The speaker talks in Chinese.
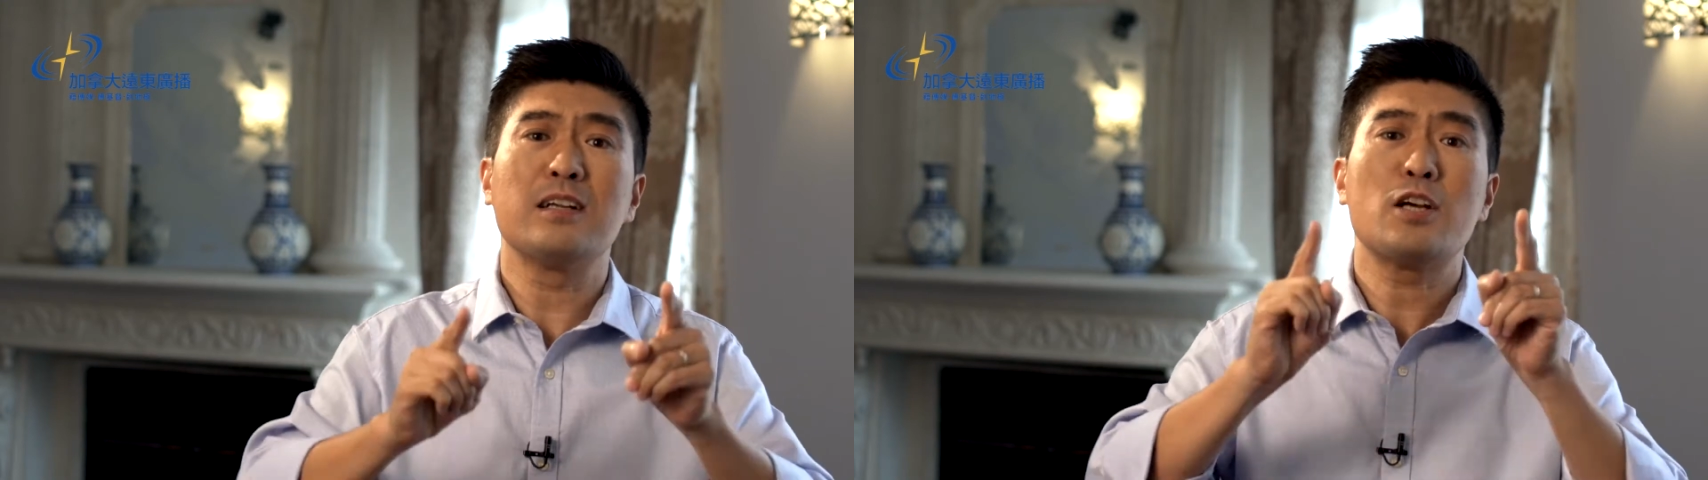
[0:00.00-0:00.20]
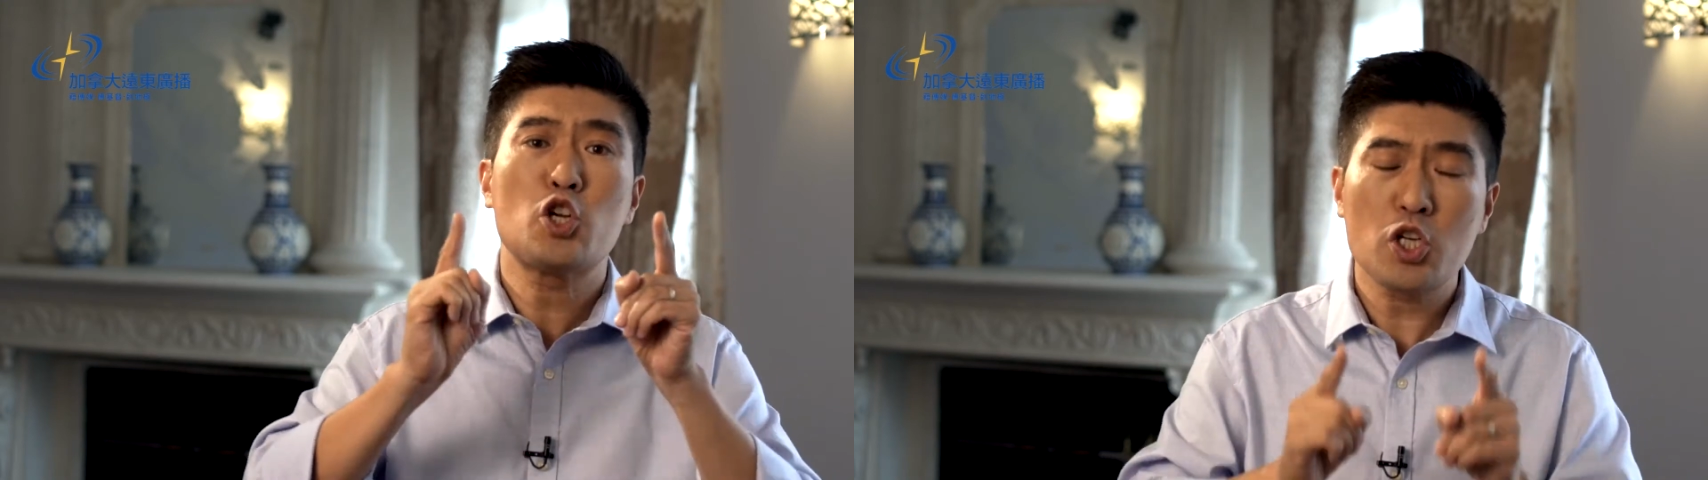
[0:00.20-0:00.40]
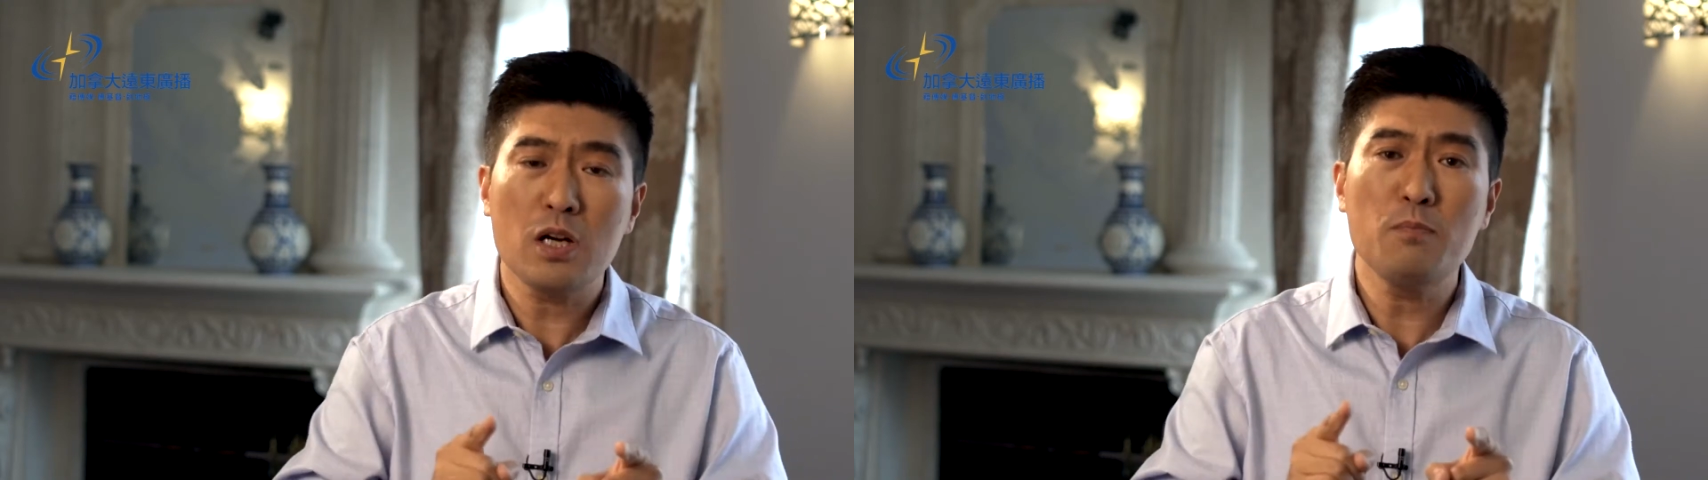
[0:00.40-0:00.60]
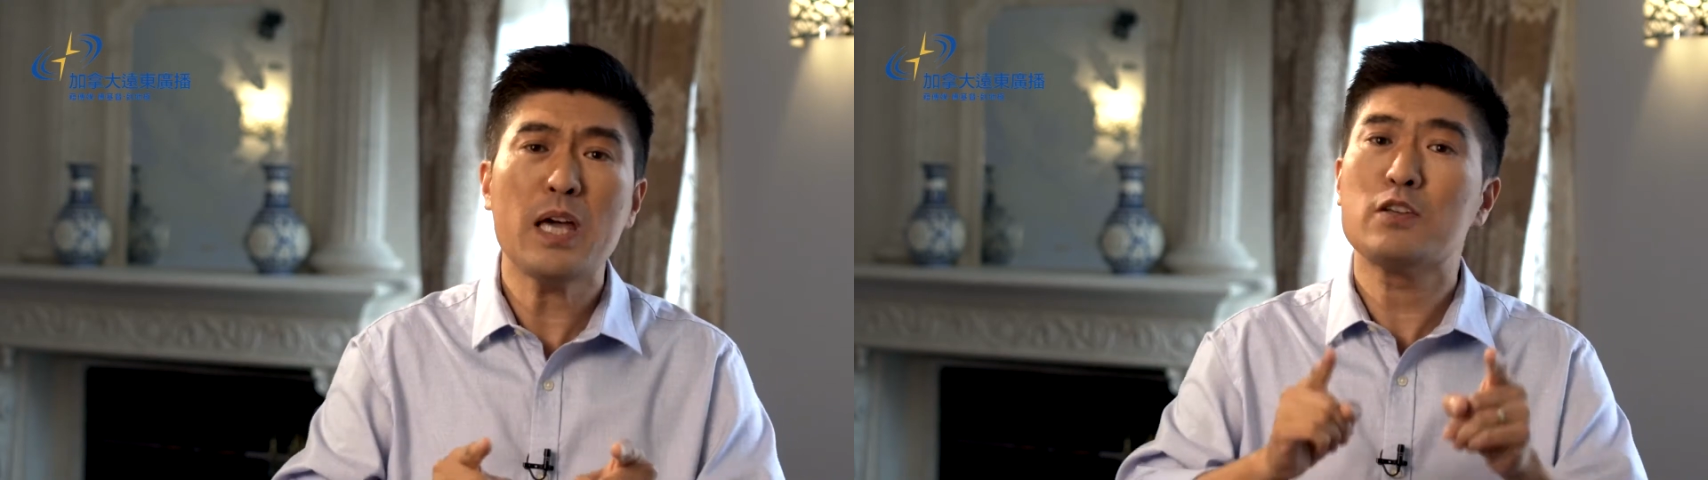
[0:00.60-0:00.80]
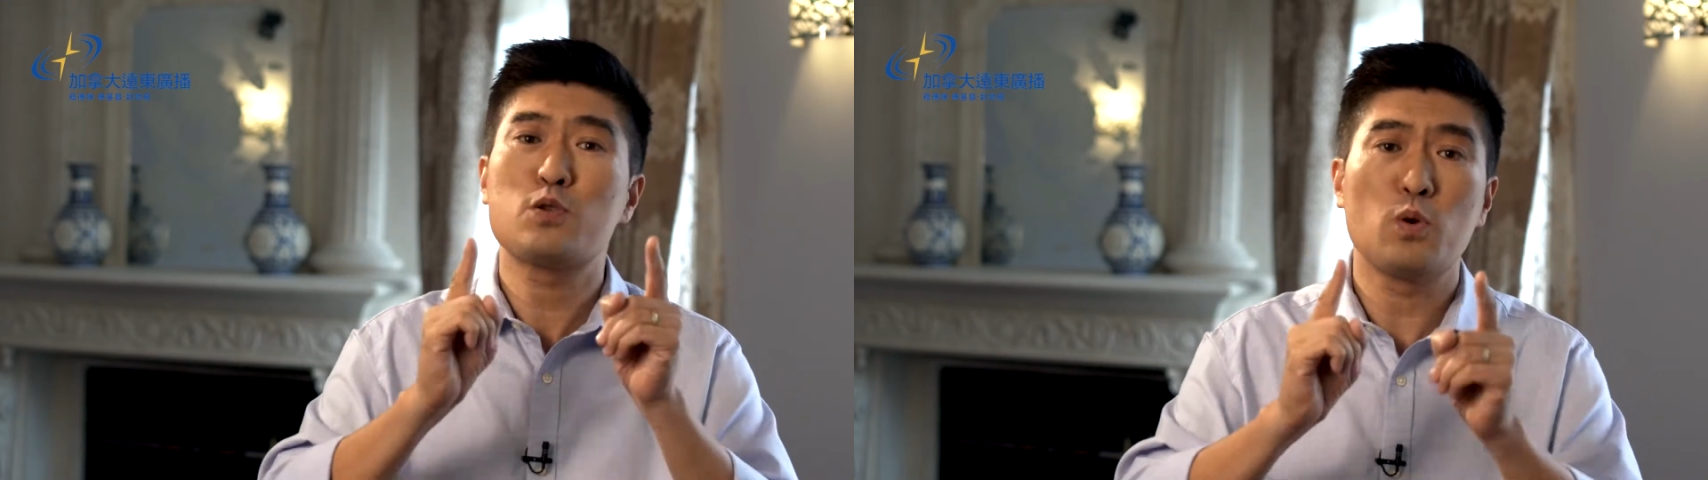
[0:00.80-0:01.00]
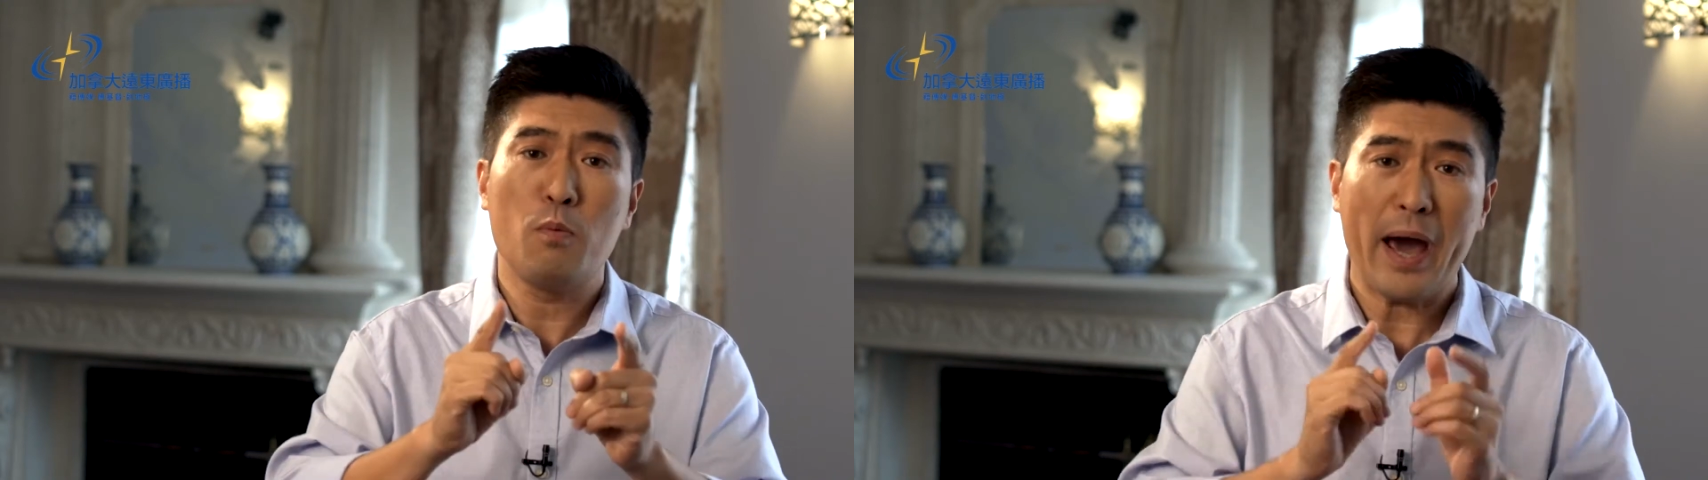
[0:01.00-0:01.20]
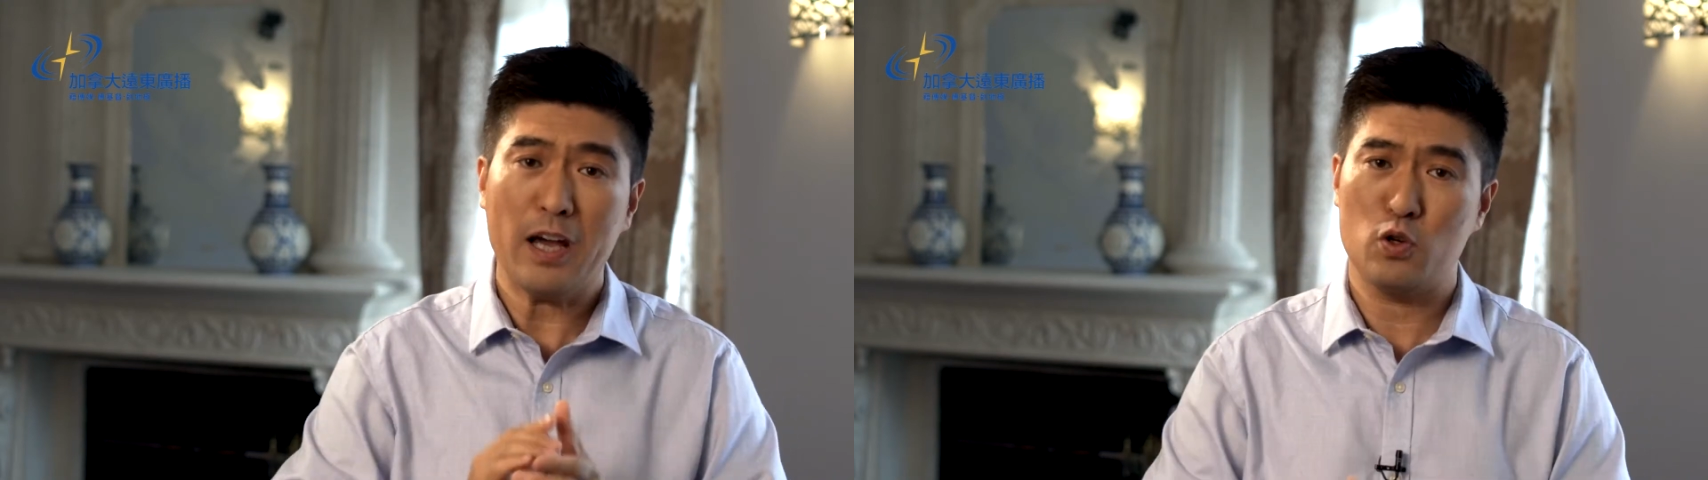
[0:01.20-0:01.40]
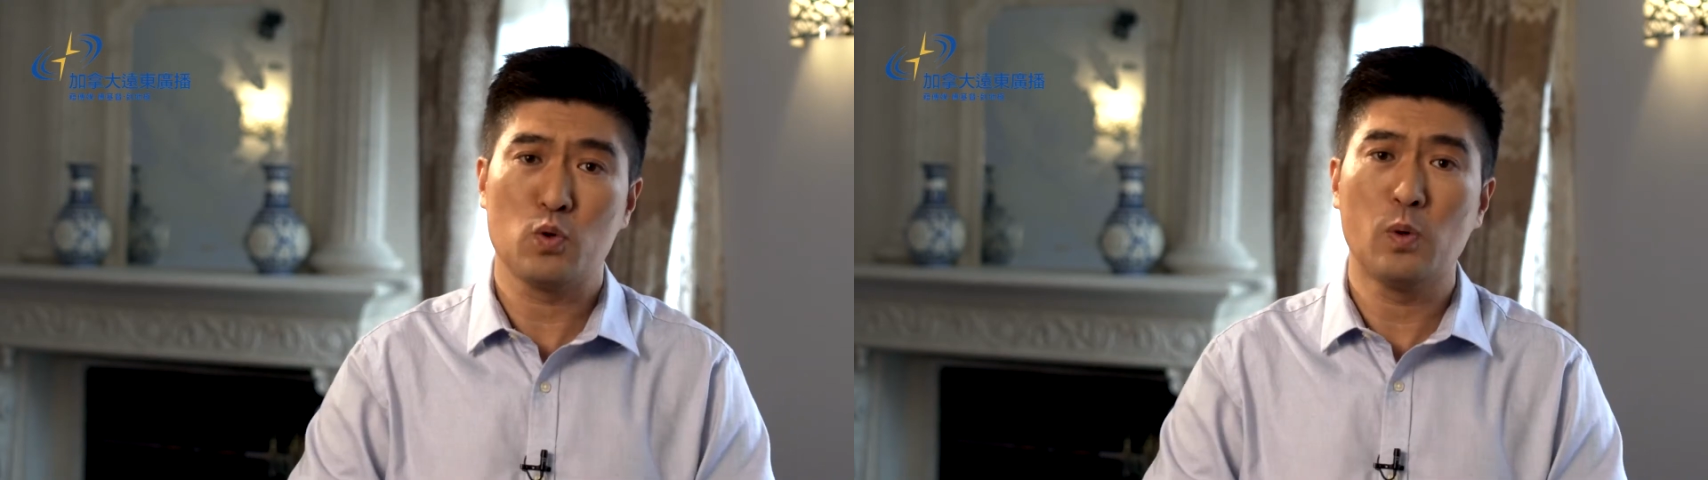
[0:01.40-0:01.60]
的生命所买
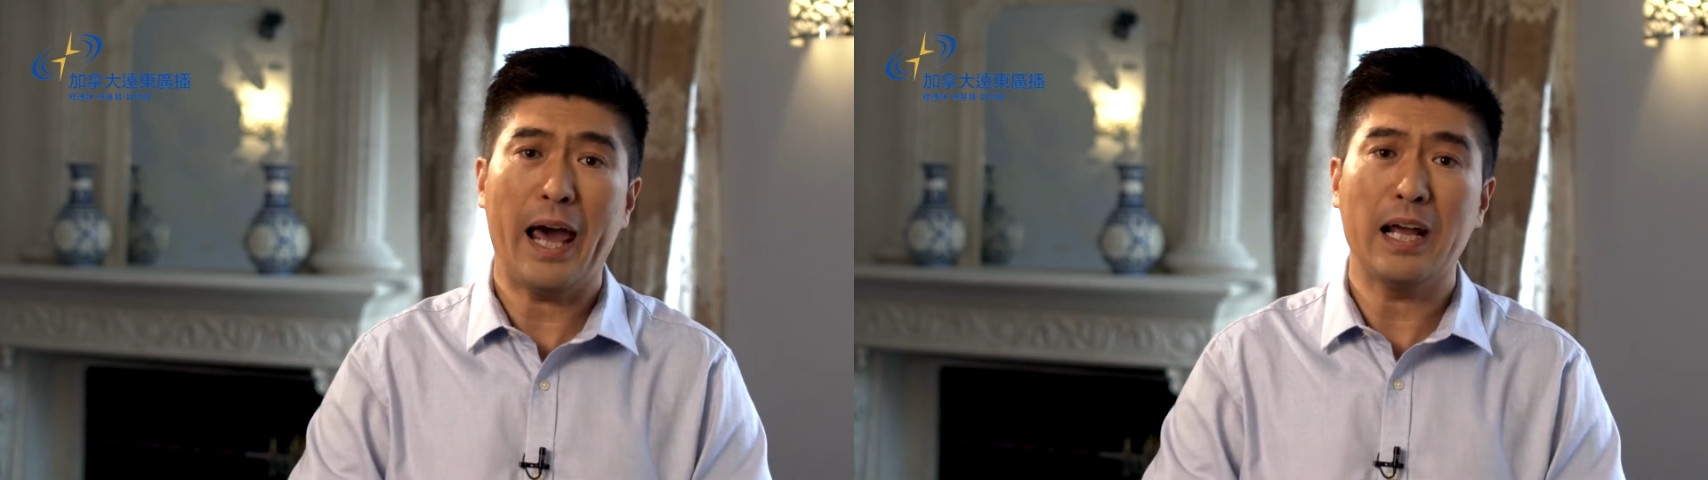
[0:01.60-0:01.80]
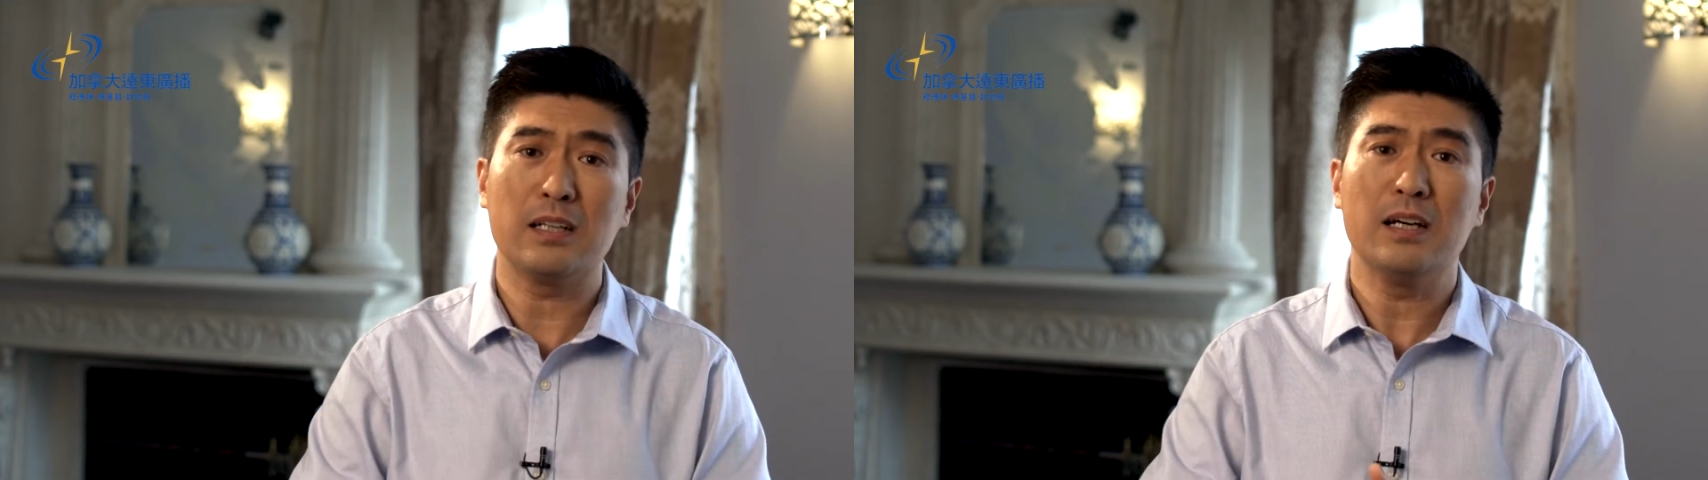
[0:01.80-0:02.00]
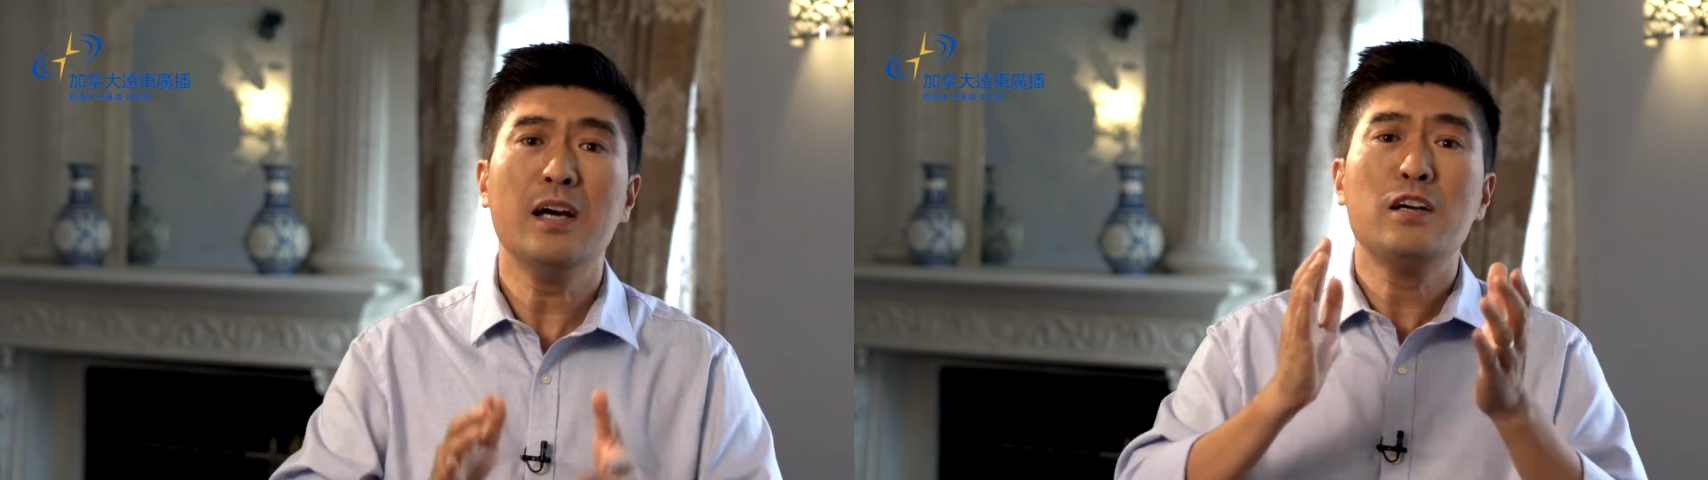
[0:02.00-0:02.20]
赎来的，